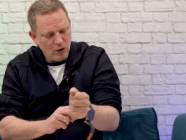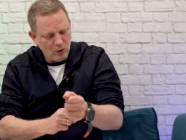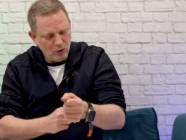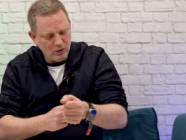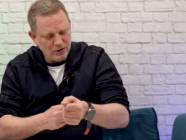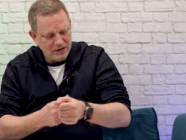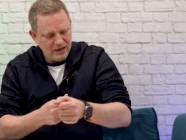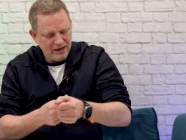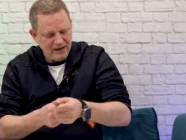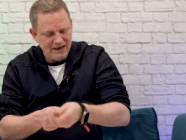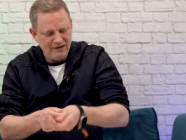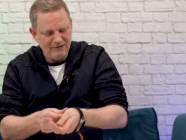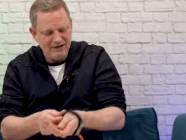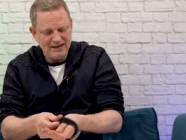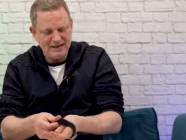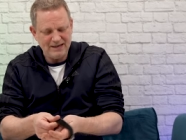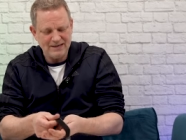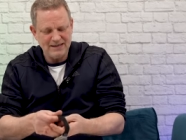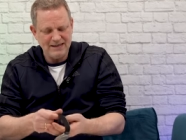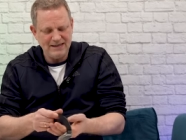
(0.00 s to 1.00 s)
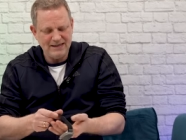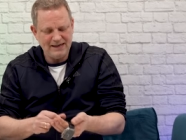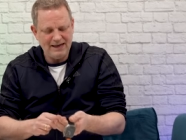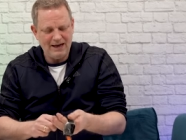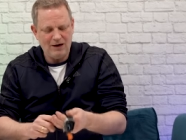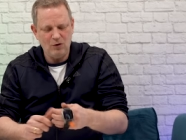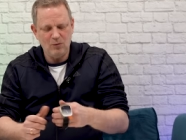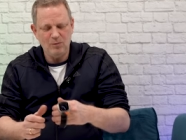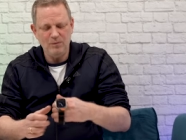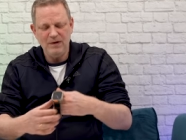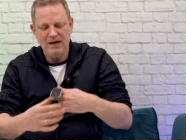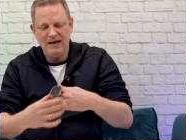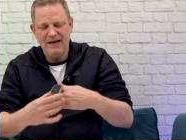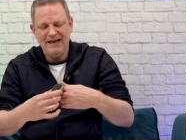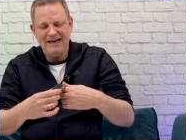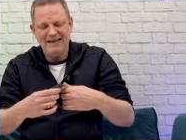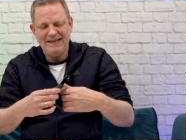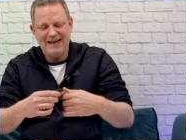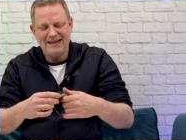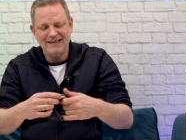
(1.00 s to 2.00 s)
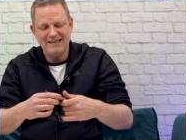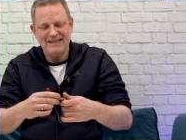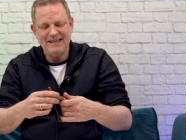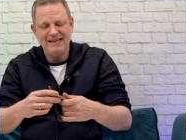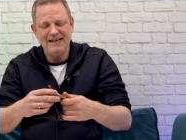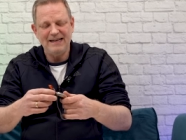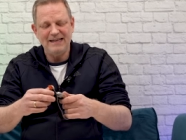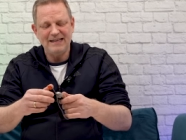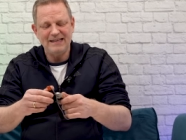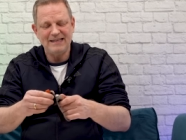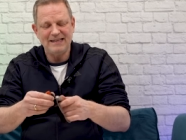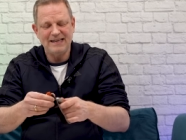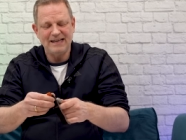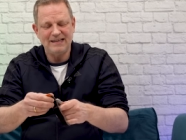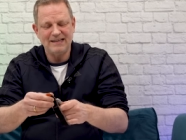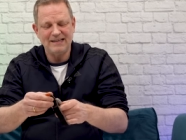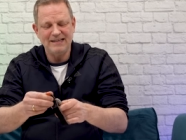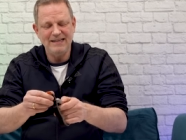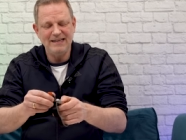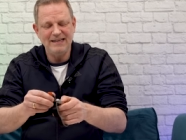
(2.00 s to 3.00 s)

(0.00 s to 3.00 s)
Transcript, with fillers: und ihr werdet es nicht glauben, das hier ist jetzt